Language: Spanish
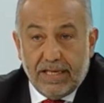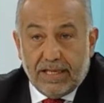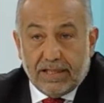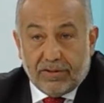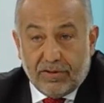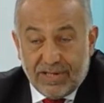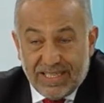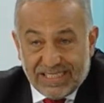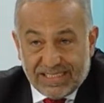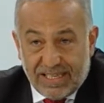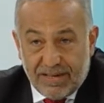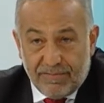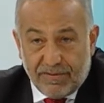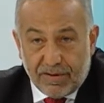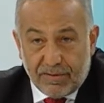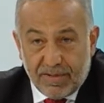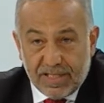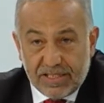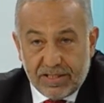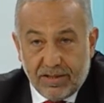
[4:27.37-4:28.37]
Con esta
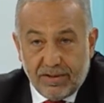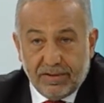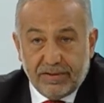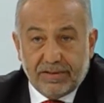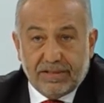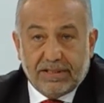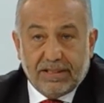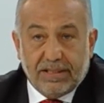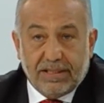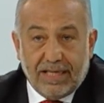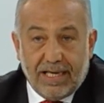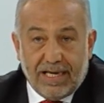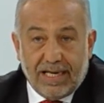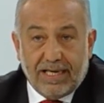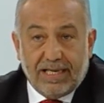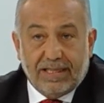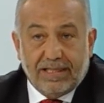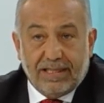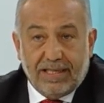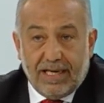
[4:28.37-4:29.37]
información
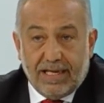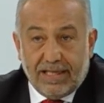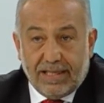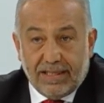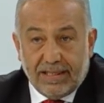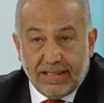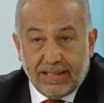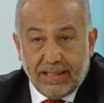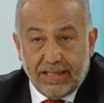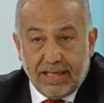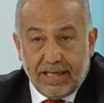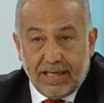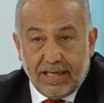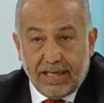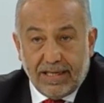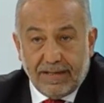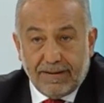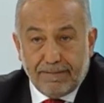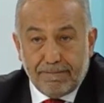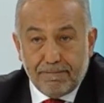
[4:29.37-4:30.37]

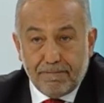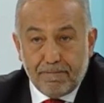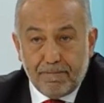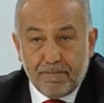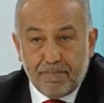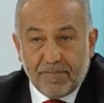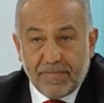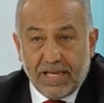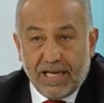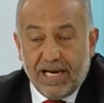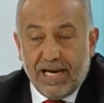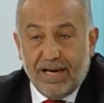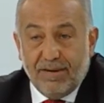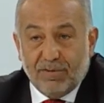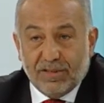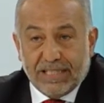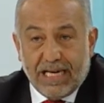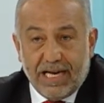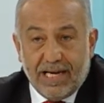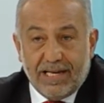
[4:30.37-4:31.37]
la
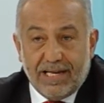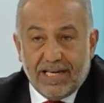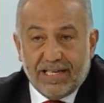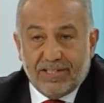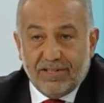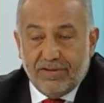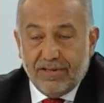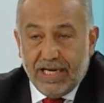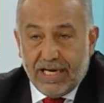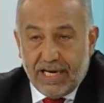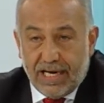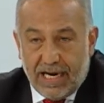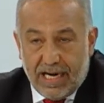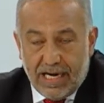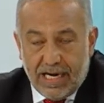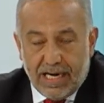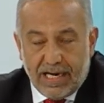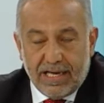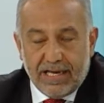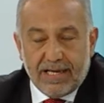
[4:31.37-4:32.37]
dirigimos a la Dirección General,
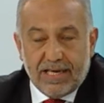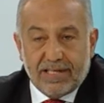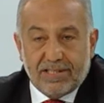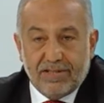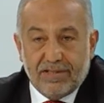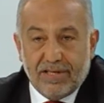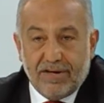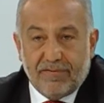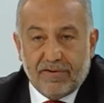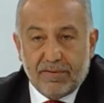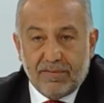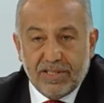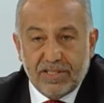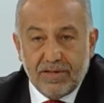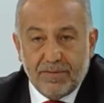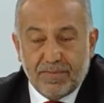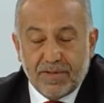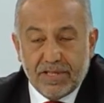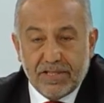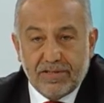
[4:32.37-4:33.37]
a la Dirección de
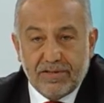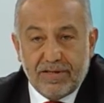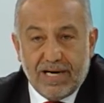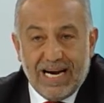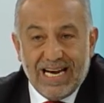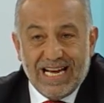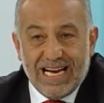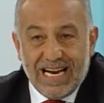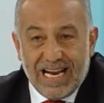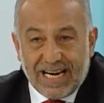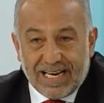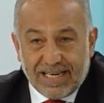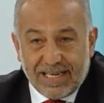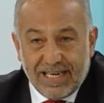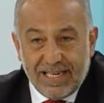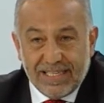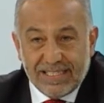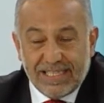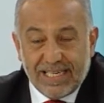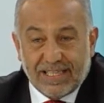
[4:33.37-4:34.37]
Formación Profesional, a las
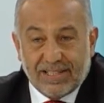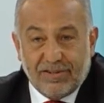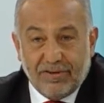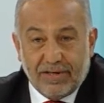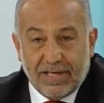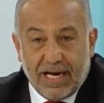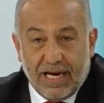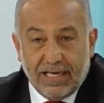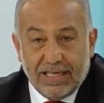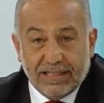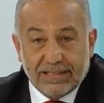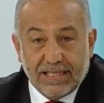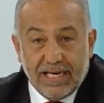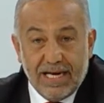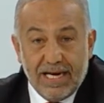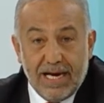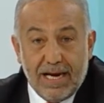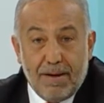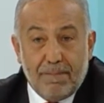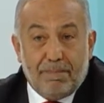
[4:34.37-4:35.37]
redes sectoriales
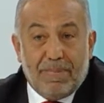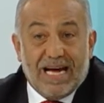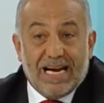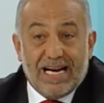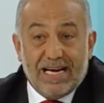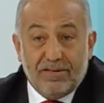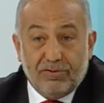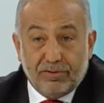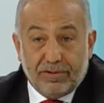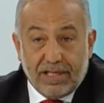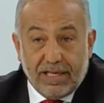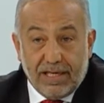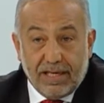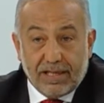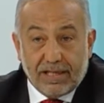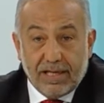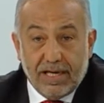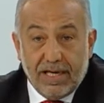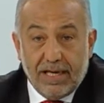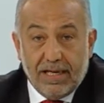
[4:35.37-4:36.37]
para
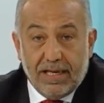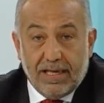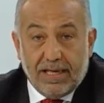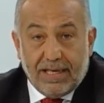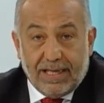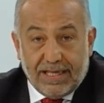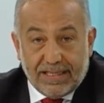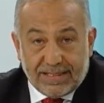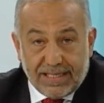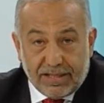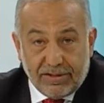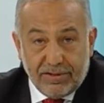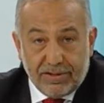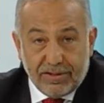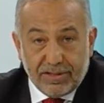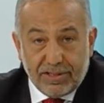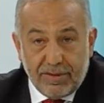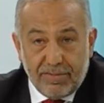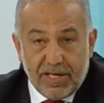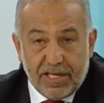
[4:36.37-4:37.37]
nutrir ese
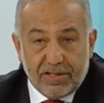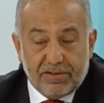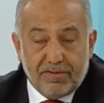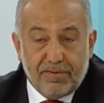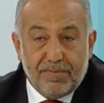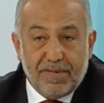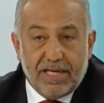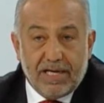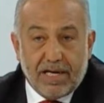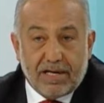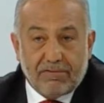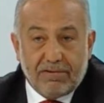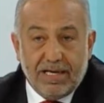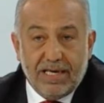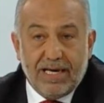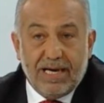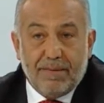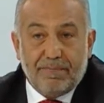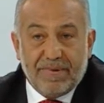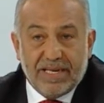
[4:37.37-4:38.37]
conocimiento y mirar cuál
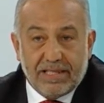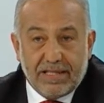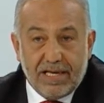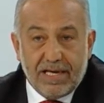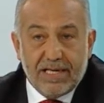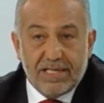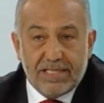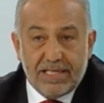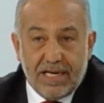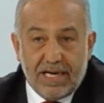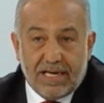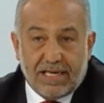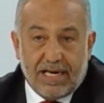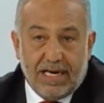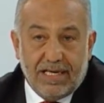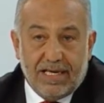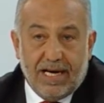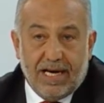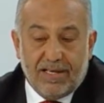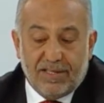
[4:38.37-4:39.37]
es la pertinencia y la
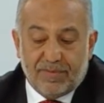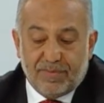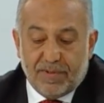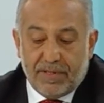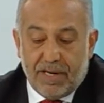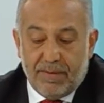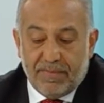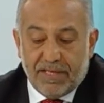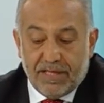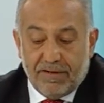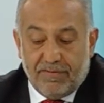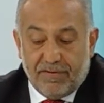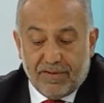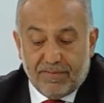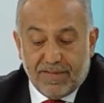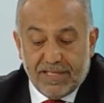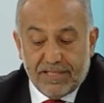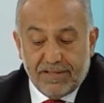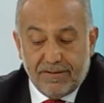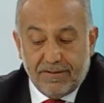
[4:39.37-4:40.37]
calidad de los programas de
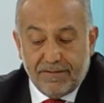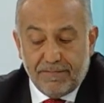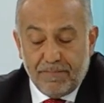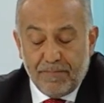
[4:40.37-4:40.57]
formación.